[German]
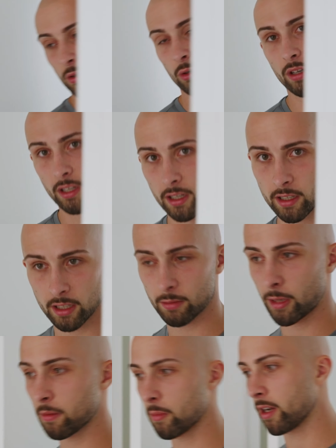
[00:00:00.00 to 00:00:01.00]
oder äh,
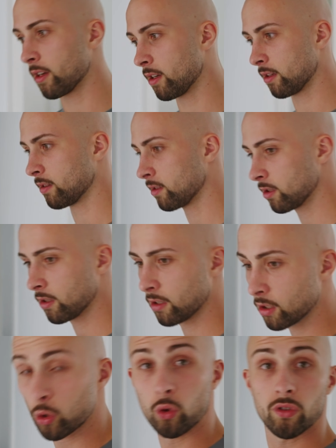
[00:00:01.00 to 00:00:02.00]
man hat mal
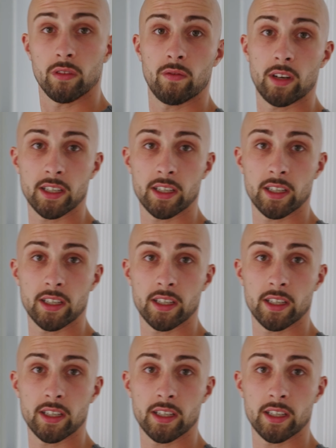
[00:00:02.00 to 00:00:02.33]
Kunden